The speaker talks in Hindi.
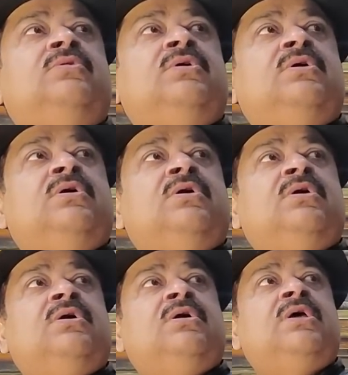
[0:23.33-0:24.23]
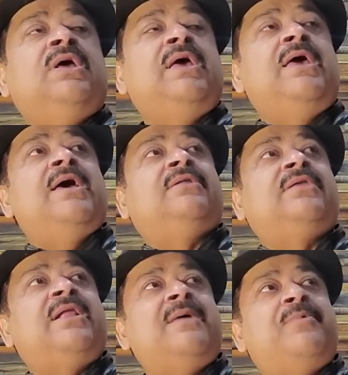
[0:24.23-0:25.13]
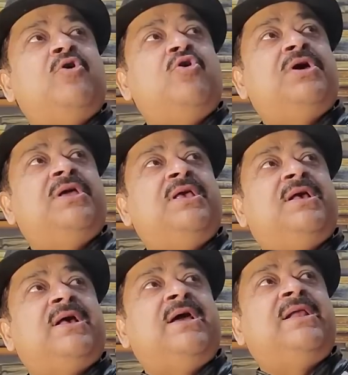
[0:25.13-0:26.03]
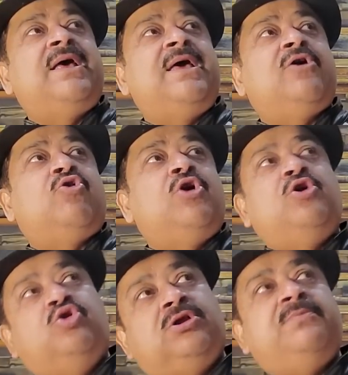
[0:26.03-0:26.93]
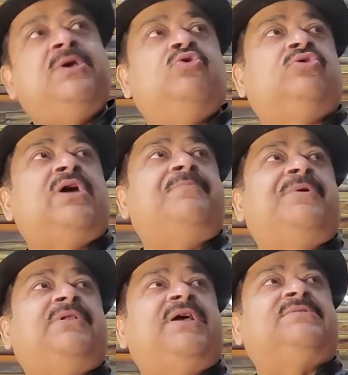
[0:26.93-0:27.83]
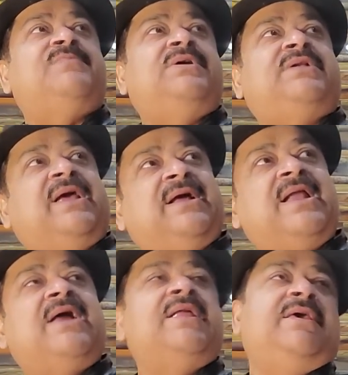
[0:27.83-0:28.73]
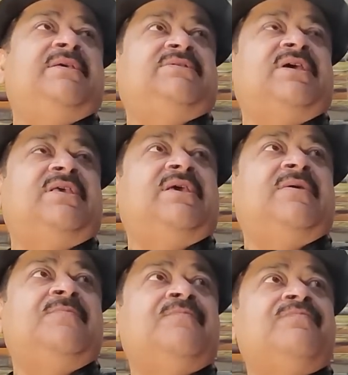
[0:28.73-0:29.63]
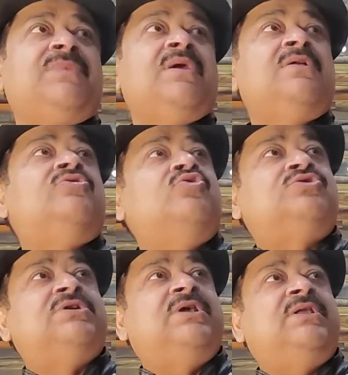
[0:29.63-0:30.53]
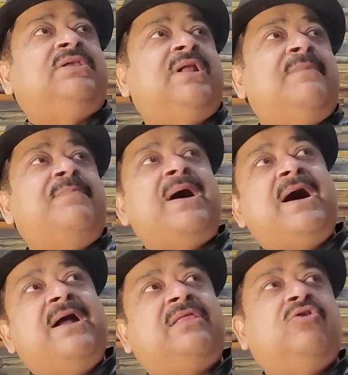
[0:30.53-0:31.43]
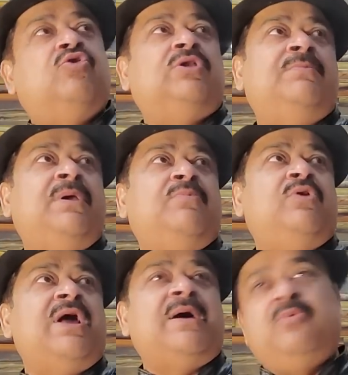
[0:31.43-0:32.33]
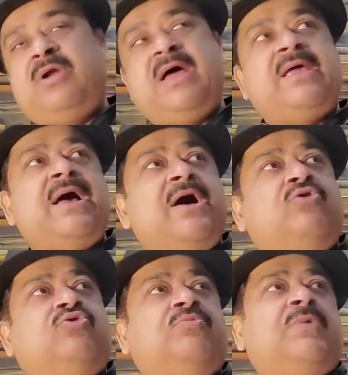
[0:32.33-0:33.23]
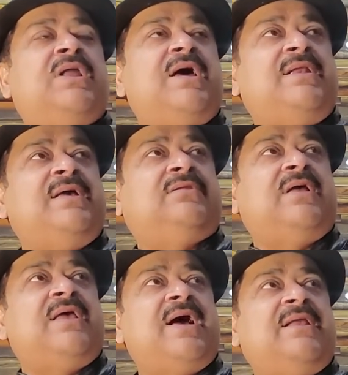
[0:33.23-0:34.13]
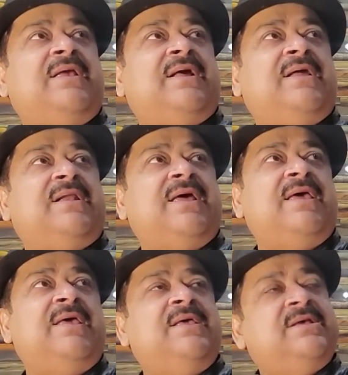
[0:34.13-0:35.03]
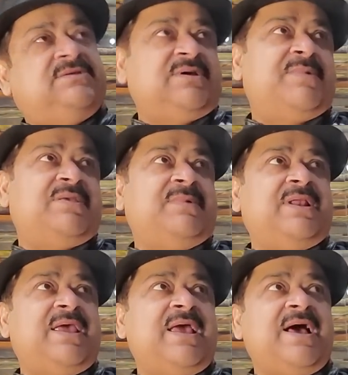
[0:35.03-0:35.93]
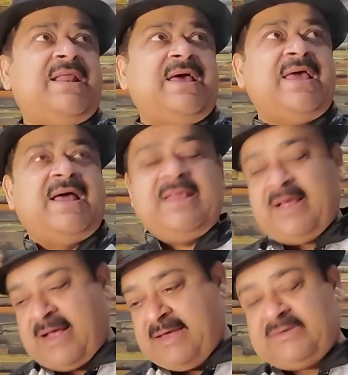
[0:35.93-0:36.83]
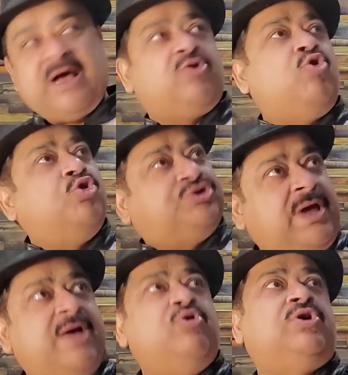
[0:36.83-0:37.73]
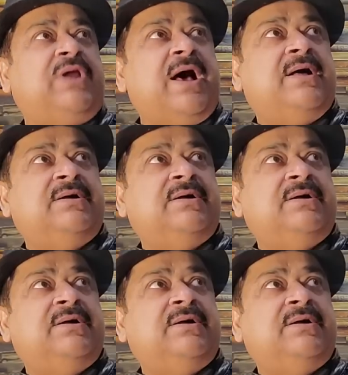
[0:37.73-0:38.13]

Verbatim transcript: क्या एक तरफ योगी जी कह रहे हैं कोई उद्यमी उत्तर प्रदेश में टिकना नहीं चाहिए दूसरी तरफ बाहर से उधमी बुला बुला यहाँ उधम कराने की तैयारी कर रहे हैं समझ में नहीं आ रहा यार ये कैसा खुश है उल्टा